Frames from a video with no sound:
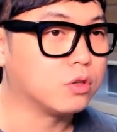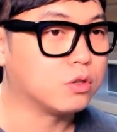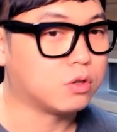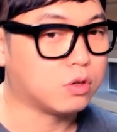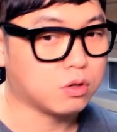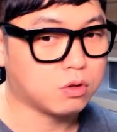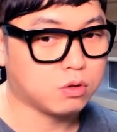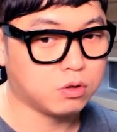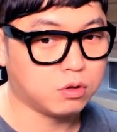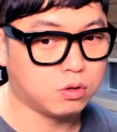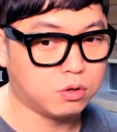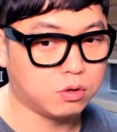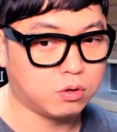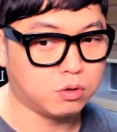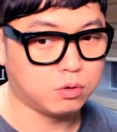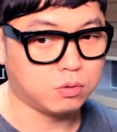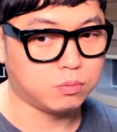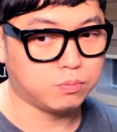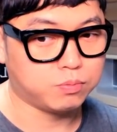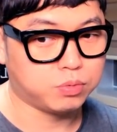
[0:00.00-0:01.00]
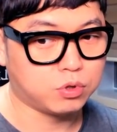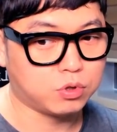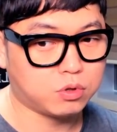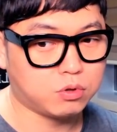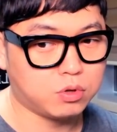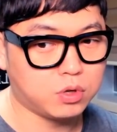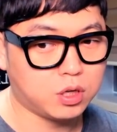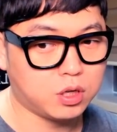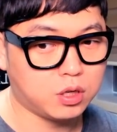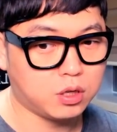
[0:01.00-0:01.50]
그래서
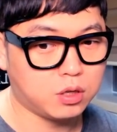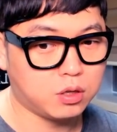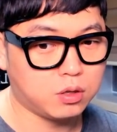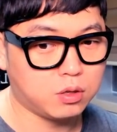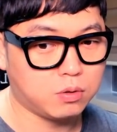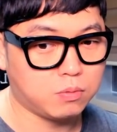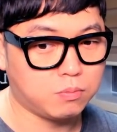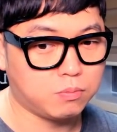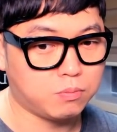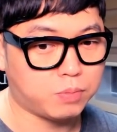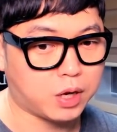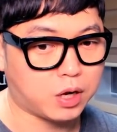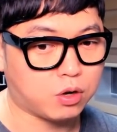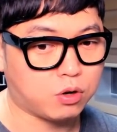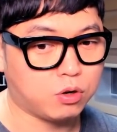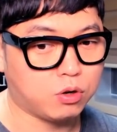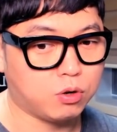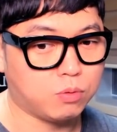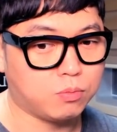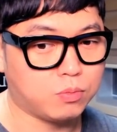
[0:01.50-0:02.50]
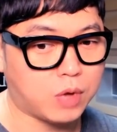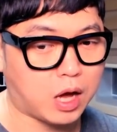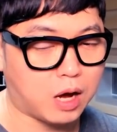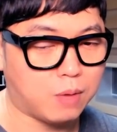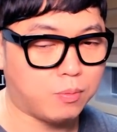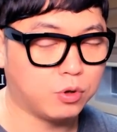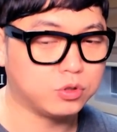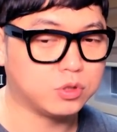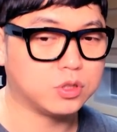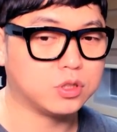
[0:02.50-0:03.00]
브루클린 베컴
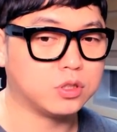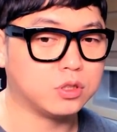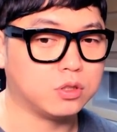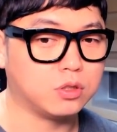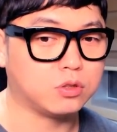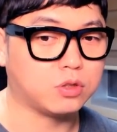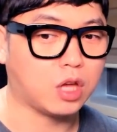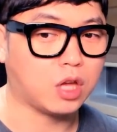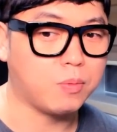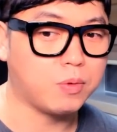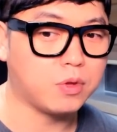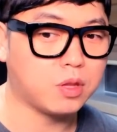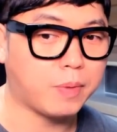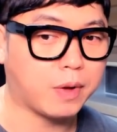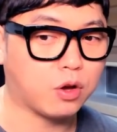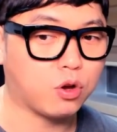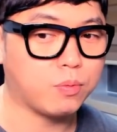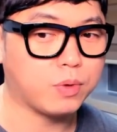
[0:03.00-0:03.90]
아버지지 데이비드 베컴이